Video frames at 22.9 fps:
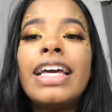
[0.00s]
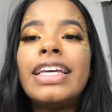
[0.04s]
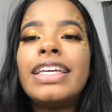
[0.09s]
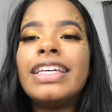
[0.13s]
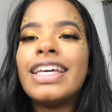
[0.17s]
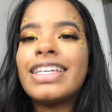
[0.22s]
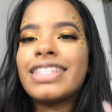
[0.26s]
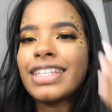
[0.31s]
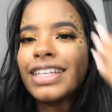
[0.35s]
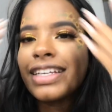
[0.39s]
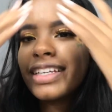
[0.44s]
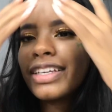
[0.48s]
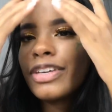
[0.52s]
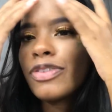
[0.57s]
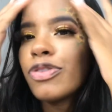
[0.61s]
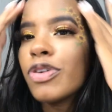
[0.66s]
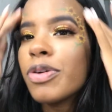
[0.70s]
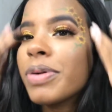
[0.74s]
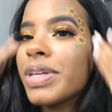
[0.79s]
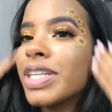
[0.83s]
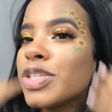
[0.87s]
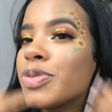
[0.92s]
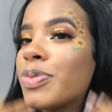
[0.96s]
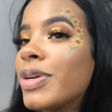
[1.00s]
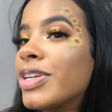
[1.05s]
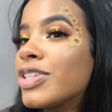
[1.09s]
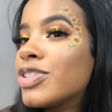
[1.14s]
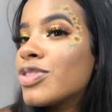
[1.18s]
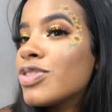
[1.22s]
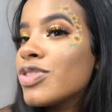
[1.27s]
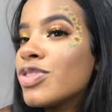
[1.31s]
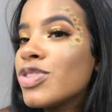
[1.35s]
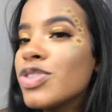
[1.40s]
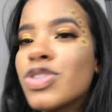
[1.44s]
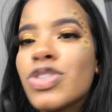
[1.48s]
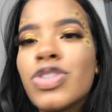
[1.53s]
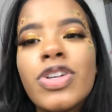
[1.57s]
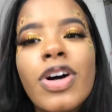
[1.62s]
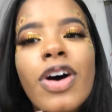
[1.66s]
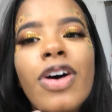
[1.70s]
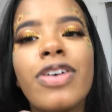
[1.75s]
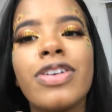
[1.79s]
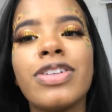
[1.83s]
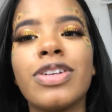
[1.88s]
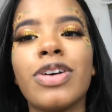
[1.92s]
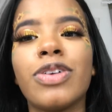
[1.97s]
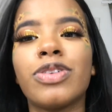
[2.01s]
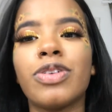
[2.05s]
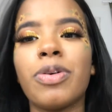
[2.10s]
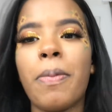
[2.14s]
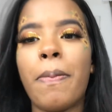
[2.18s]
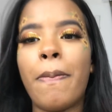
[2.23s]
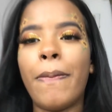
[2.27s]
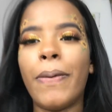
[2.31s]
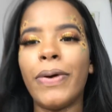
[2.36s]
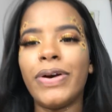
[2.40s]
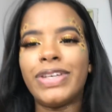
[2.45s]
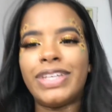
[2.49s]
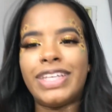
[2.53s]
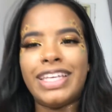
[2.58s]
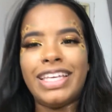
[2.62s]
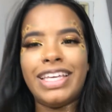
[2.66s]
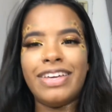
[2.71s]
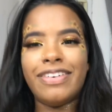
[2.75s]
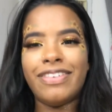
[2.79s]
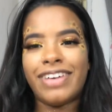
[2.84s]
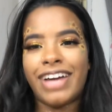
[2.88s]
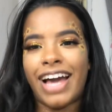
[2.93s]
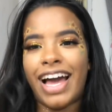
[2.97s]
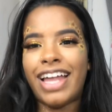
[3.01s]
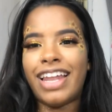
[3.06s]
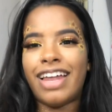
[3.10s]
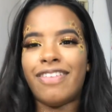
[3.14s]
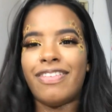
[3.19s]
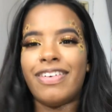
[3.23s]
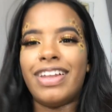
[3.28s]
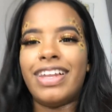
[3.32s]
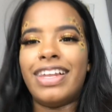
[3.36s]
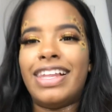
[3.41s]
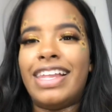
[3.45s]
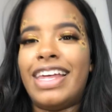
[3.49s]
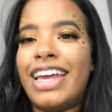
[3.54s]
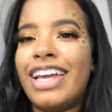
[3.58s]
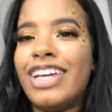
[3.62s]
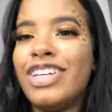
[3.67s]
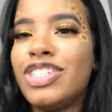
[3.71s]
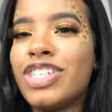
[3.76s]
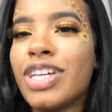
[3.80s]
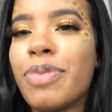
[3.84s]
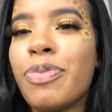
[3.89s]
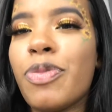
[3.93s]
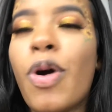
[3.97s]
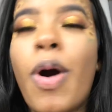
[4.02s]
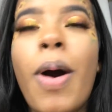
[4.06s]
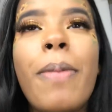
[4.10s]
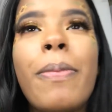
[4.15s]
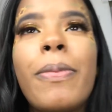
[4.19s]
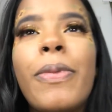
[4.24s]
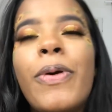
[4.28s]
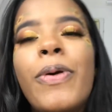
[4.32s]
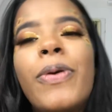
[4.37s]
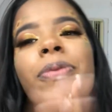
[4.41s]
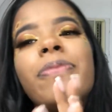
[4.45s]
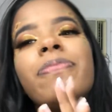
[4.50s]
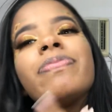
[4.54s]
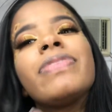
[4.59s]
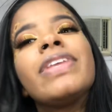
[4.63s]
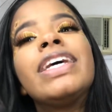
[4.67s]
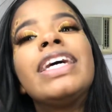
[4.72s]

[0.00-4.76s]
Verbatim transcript: E essa daqui foi uma das makes dos stories, Eu tô um pouquinho carnavalesca, meu amor.